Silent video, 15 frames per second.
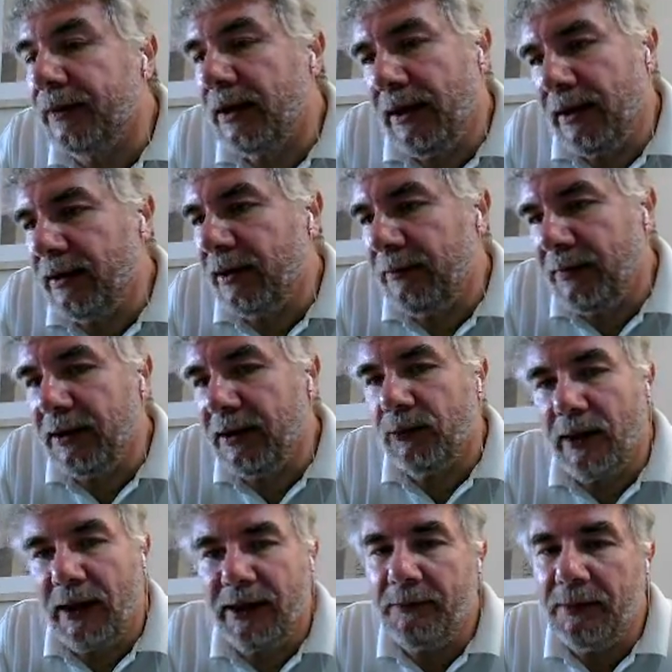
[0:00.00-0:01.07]
che
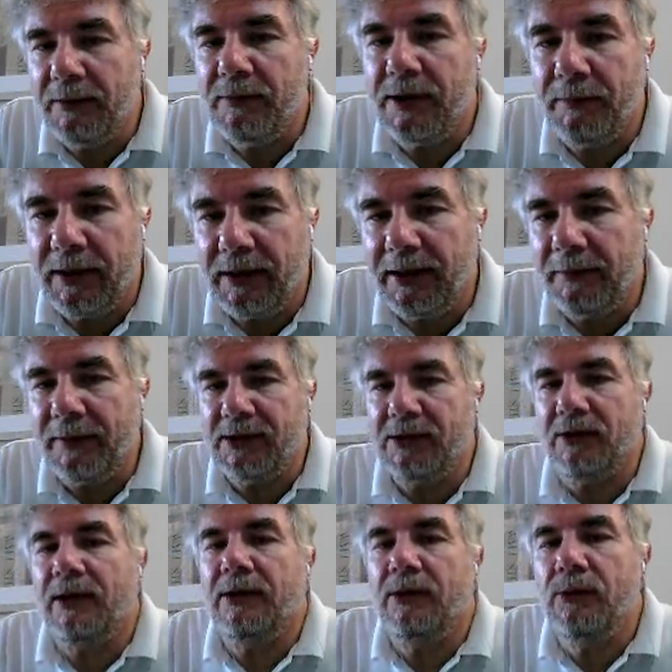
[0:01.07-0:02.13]
ripeto è la Bibbia per gli
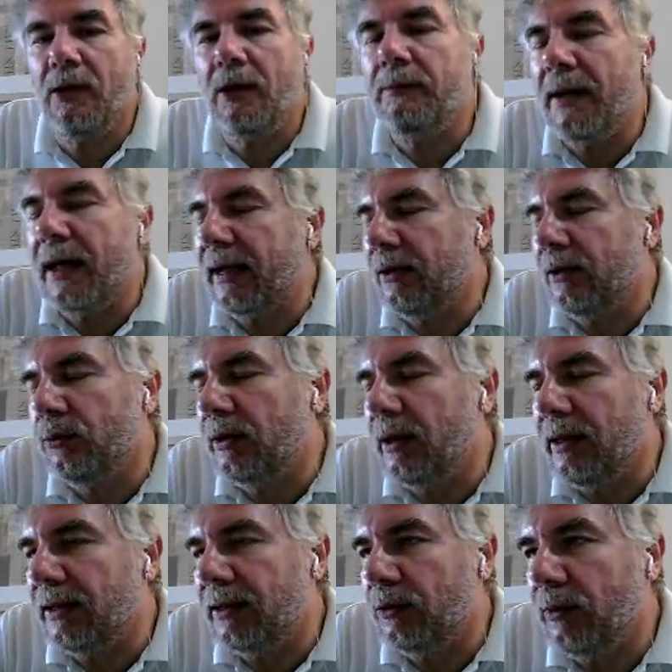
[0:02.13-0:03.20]
appassionati di New York, ma anche tutti
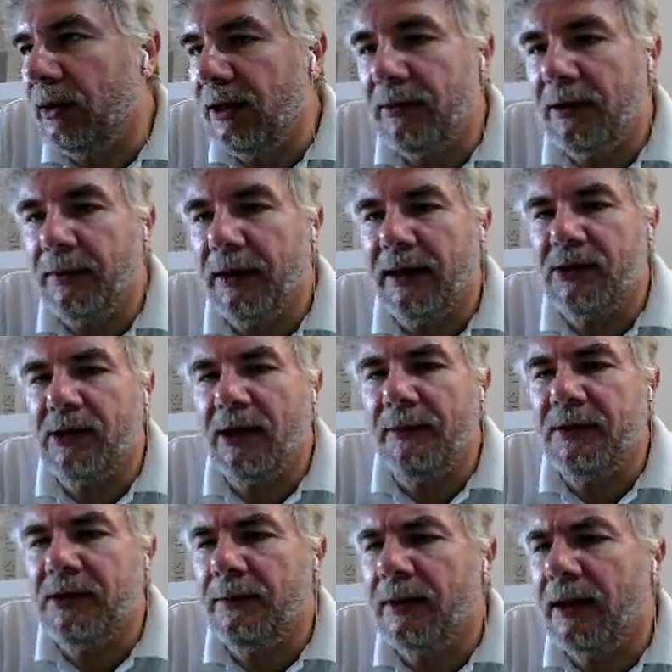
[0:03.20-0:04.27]
gli altri tuoi libri, perché c'è,
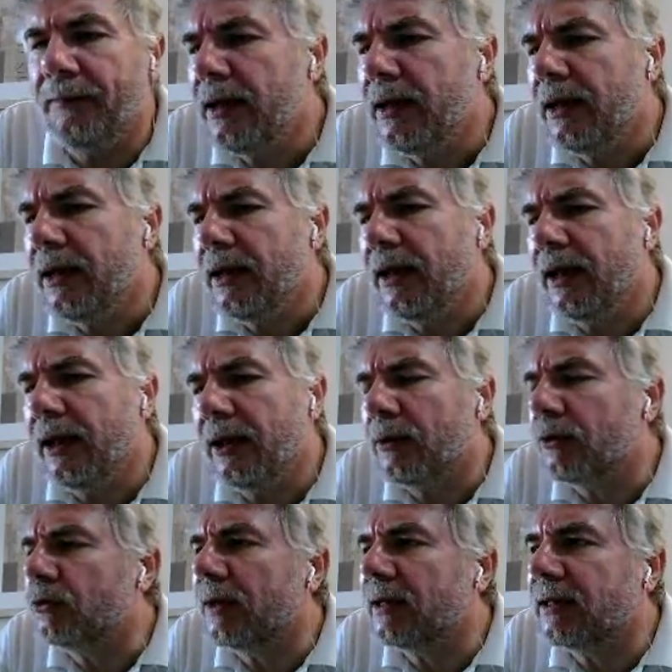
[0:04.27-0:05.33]
mi sembra, eh,
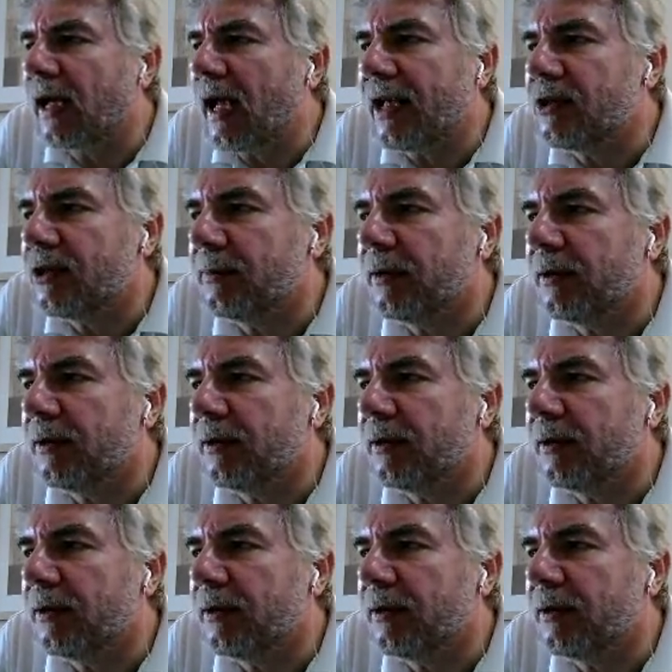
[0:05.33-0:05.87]
quello sull'antrace.